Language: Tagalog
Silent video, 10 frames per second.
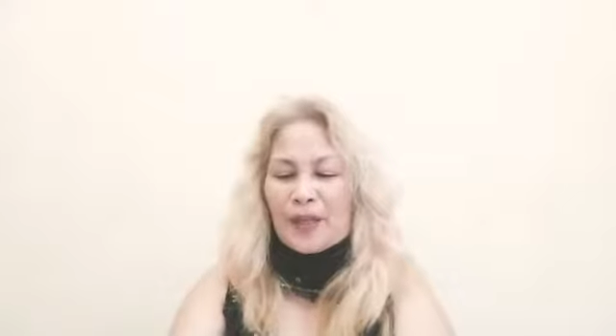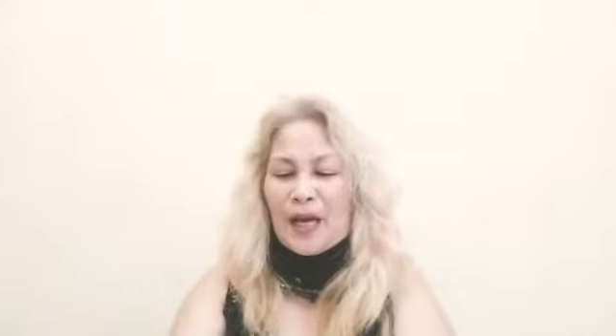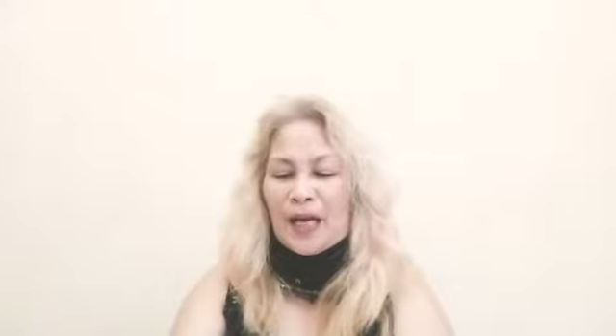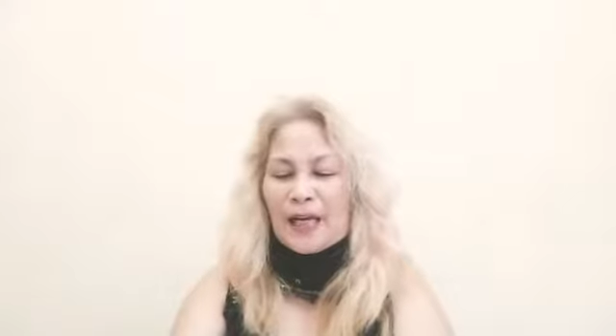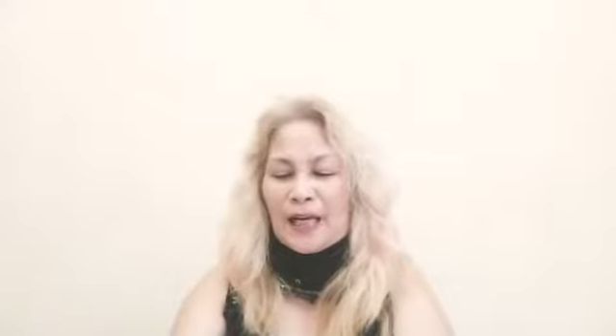
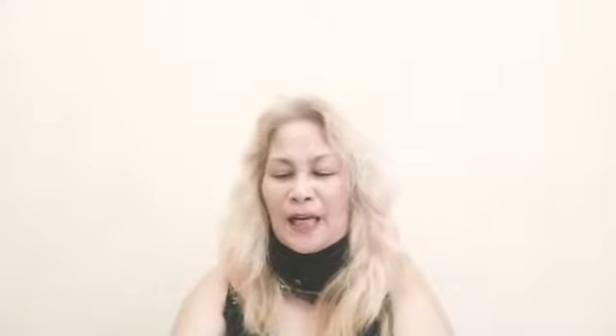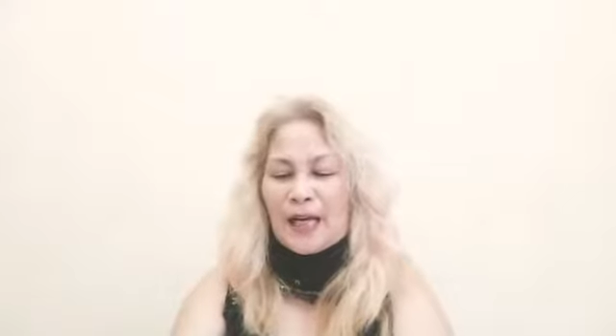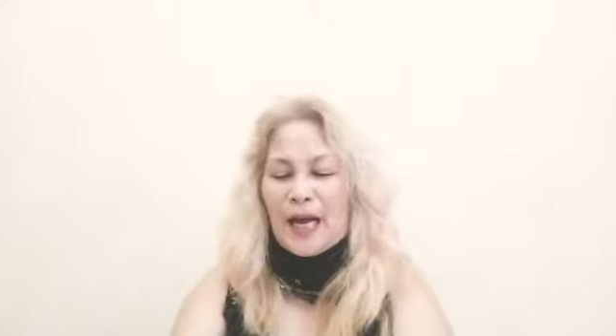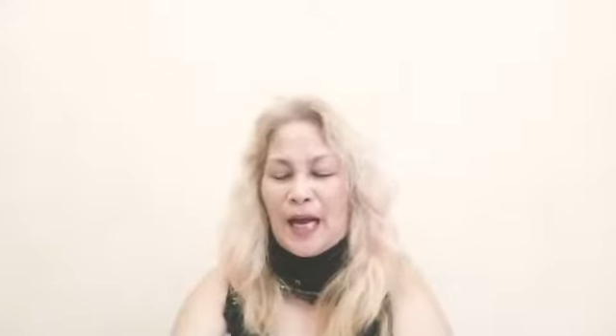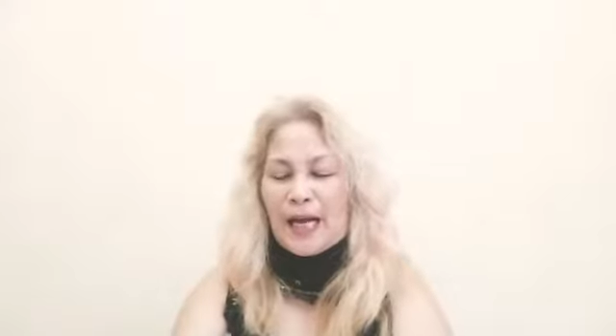ah,
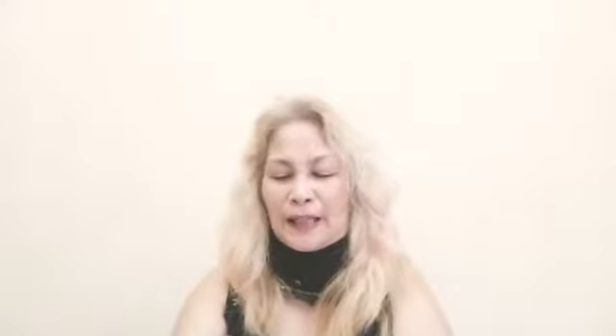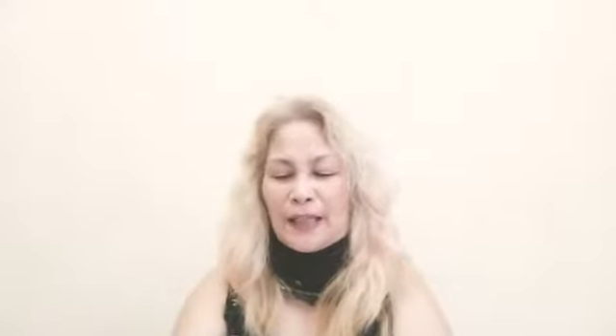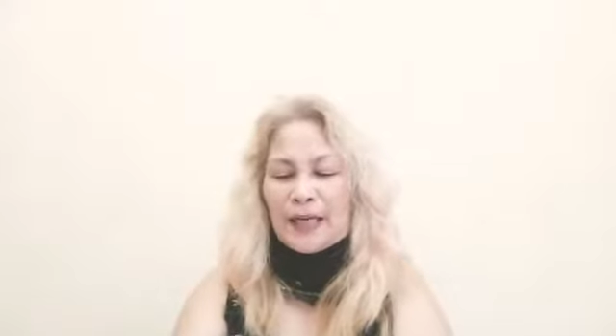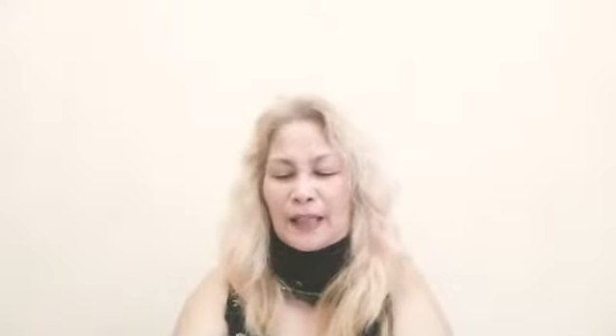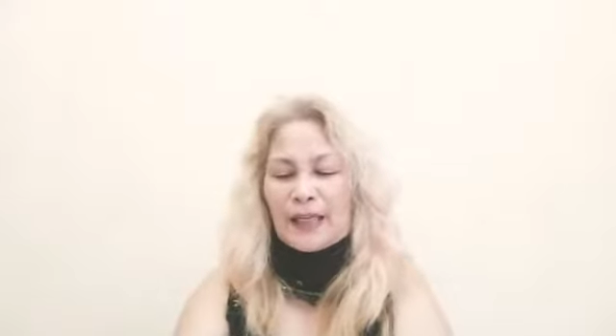
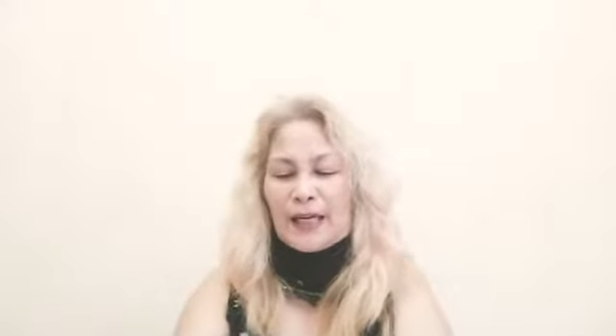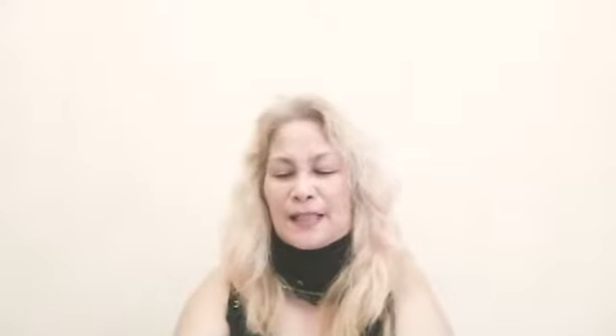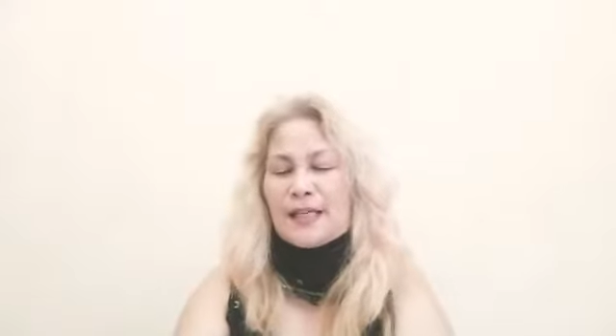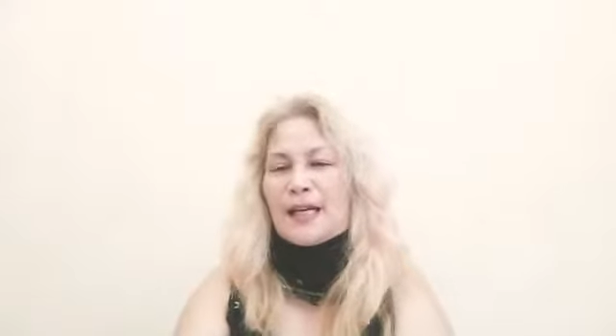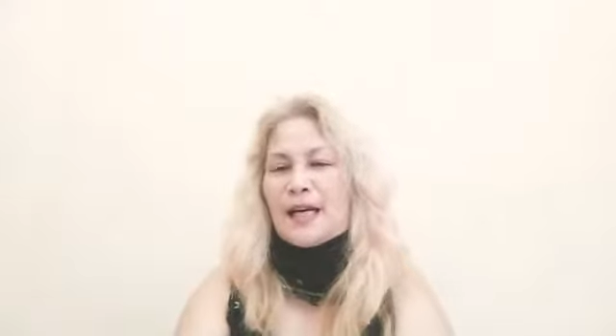naghahatak ng
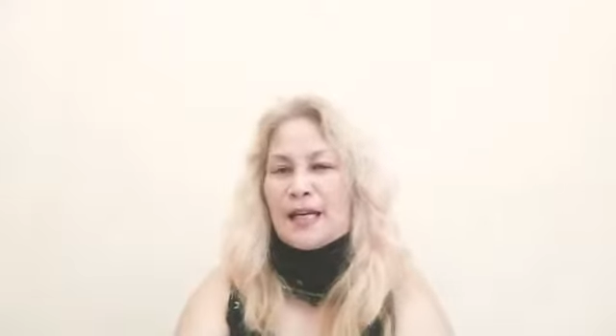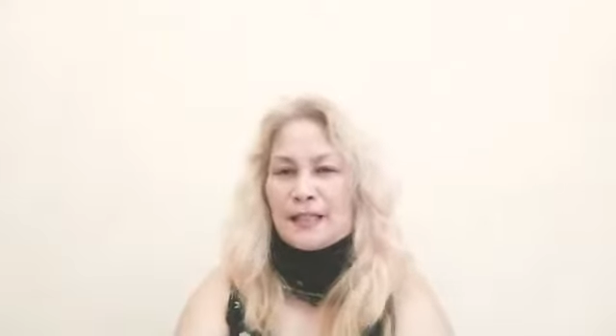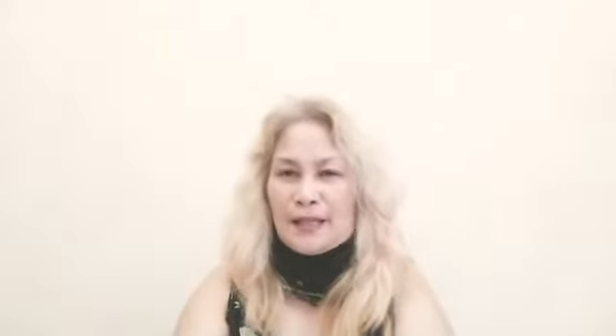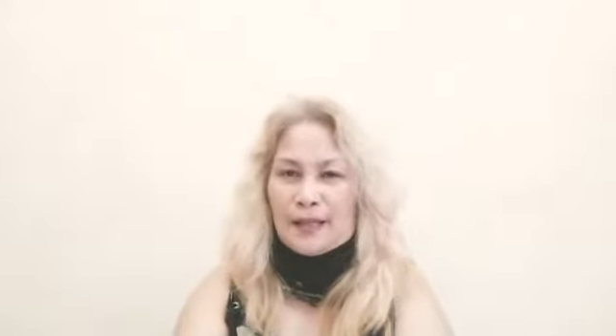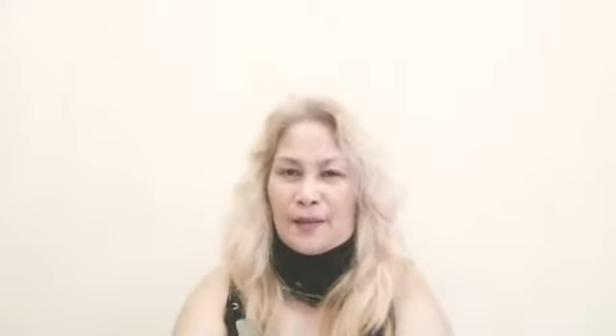kasaganaan
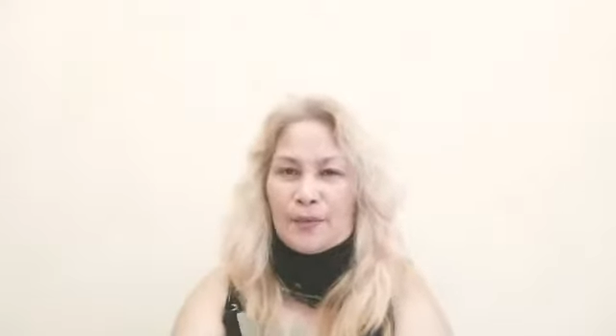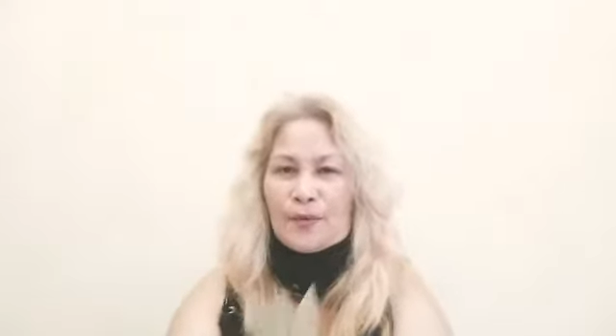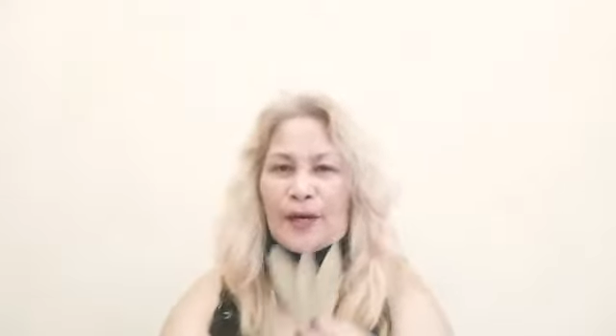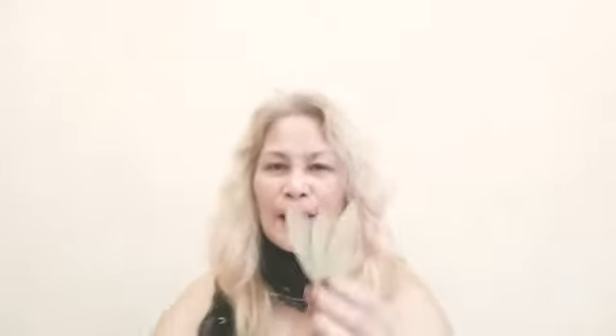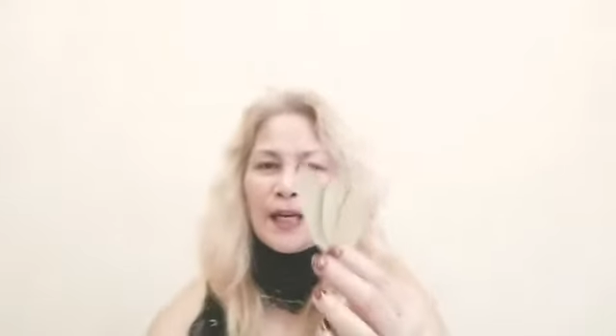sa ating
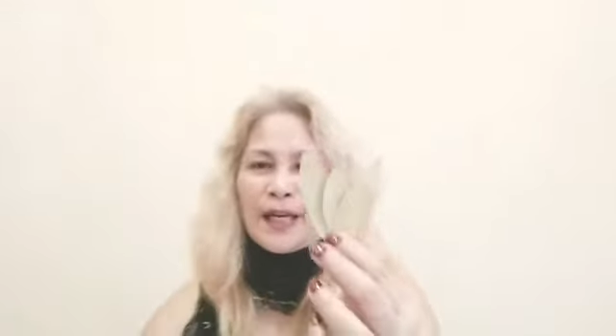buhay.